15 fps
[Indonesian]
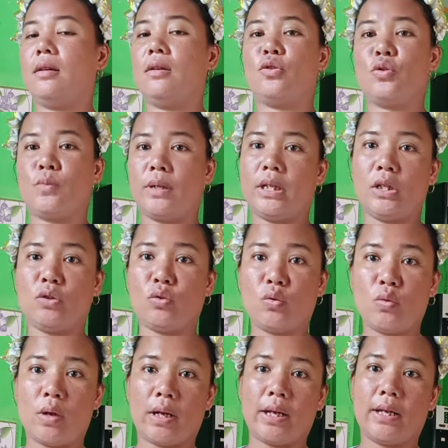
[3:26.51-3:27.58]
cuman itu
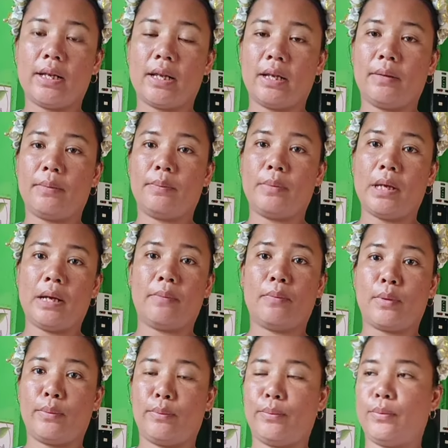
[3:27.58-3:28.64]
keluarga dari pihak
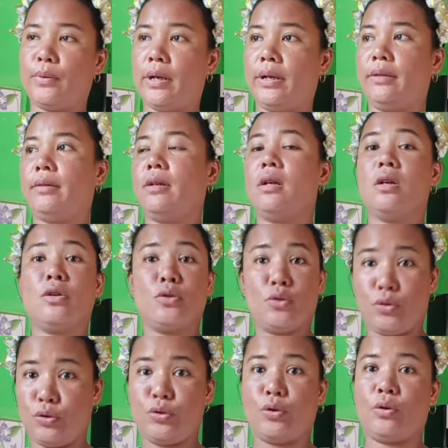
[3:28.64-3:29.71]
perempuan
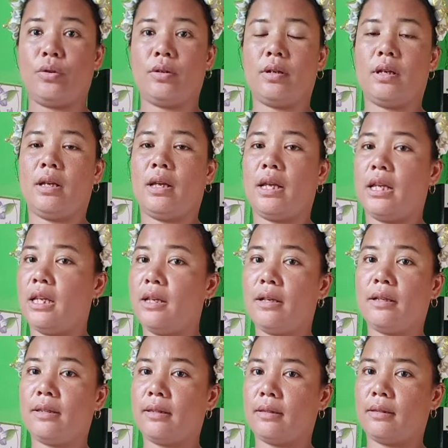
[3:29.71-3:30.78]
jujur ini
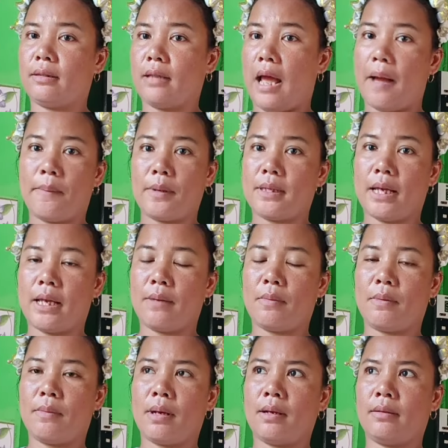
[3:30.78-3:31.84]
tak apa saya
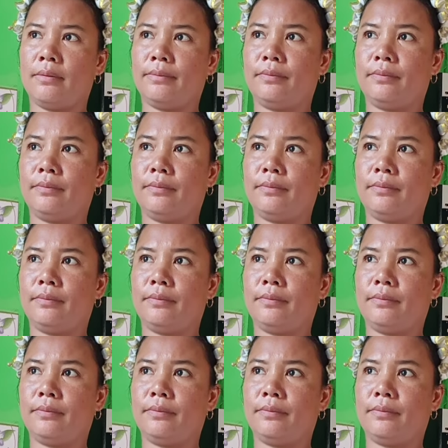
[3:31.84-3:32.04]
memang